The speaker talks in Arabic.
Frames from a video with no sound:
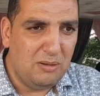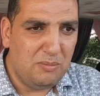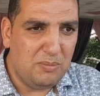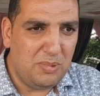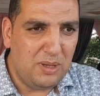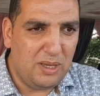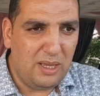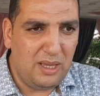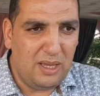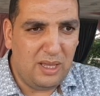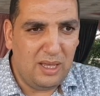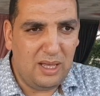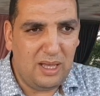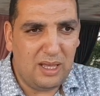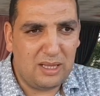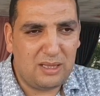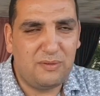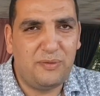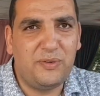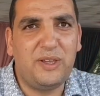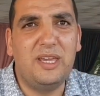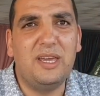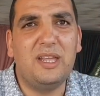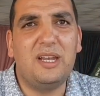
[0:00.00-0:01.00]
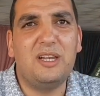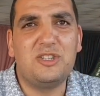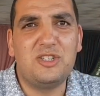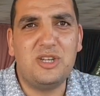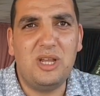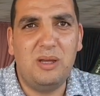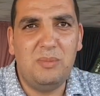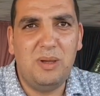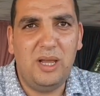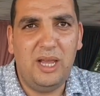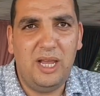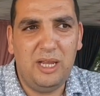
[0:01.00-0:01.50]
بالتفكير
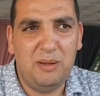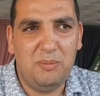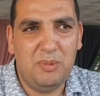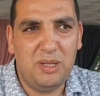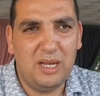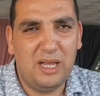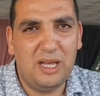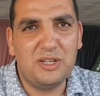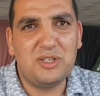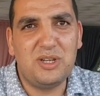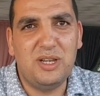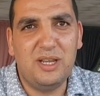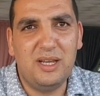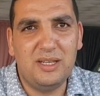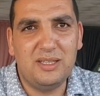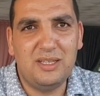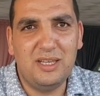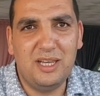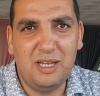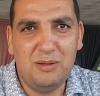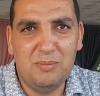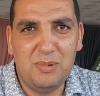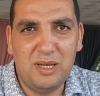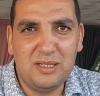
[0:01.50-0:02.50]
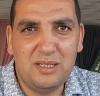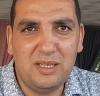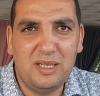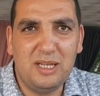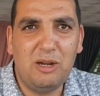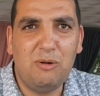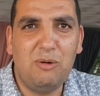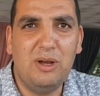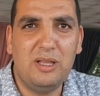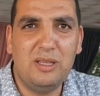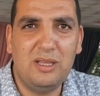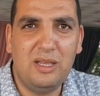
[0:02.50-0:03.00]
الجماعي من أجل هذه
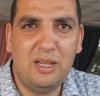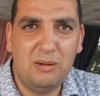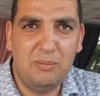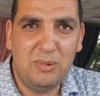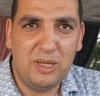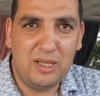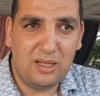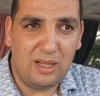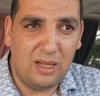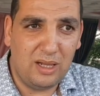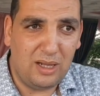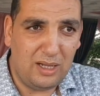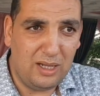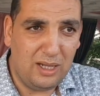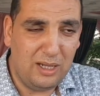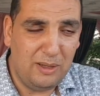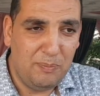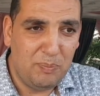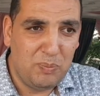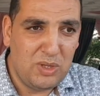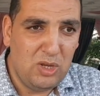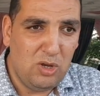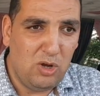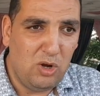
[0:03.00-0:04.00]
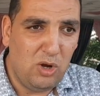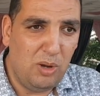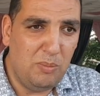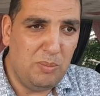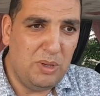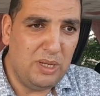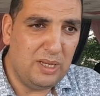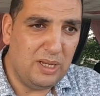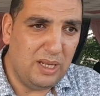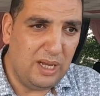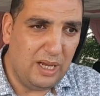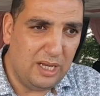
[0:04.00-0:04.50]
المدينة وهذه المنطقة
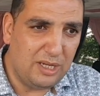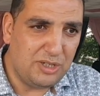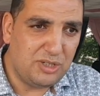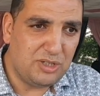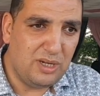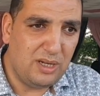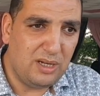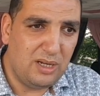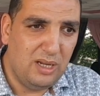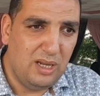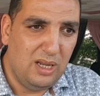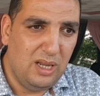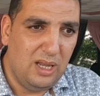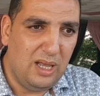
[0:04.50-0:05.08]
ومن أجل